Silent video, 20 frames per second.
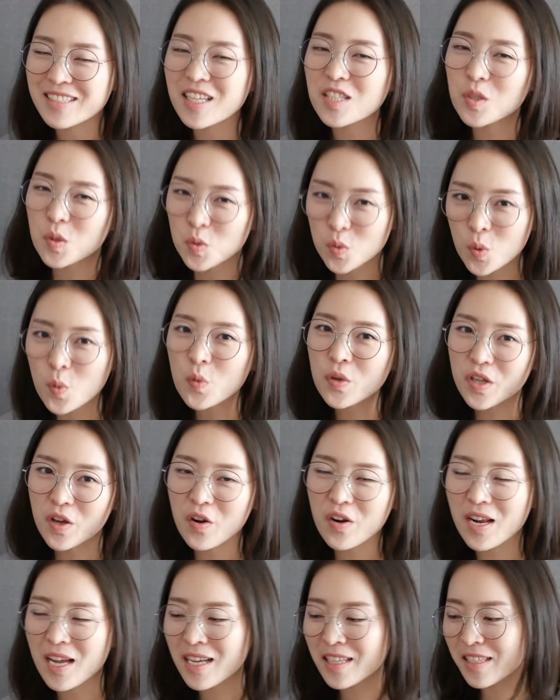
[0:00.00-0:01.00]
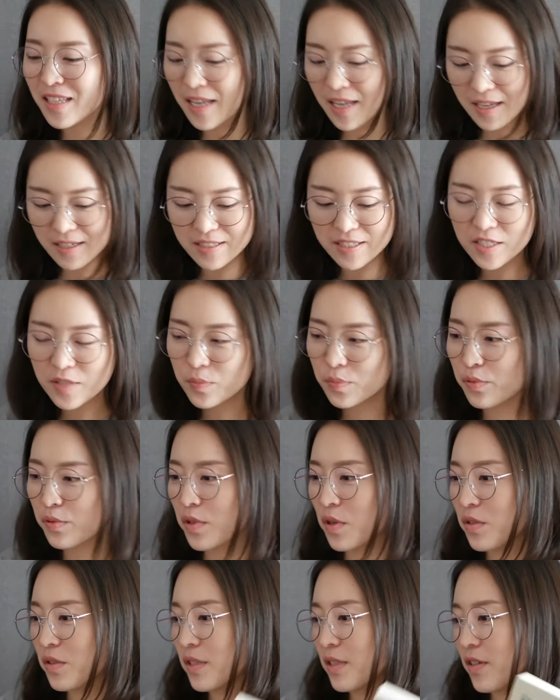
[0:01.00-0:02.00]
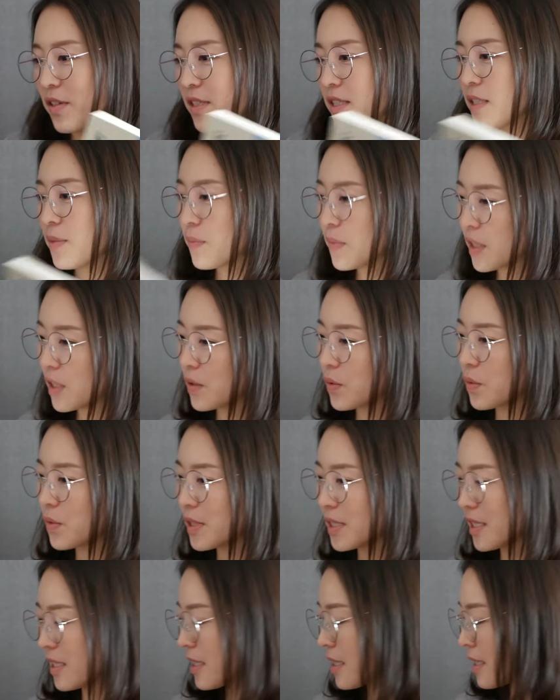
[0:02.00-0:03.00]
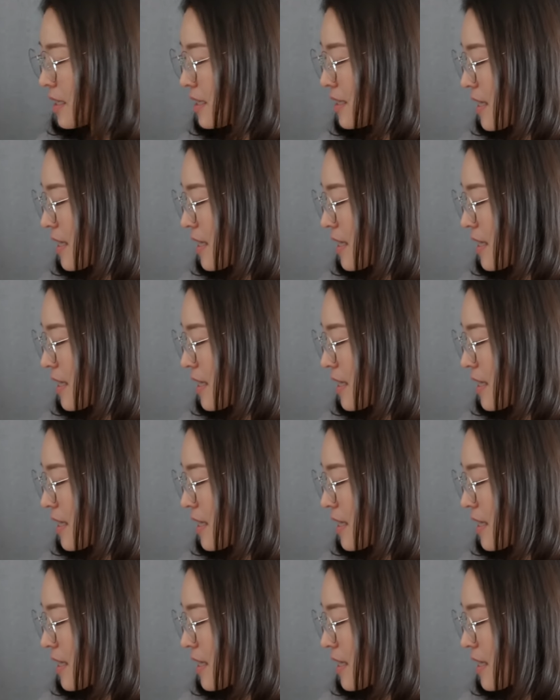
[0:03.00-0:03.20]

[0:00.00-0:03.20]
그래서 총 11개의 부적응적인 심리 도식,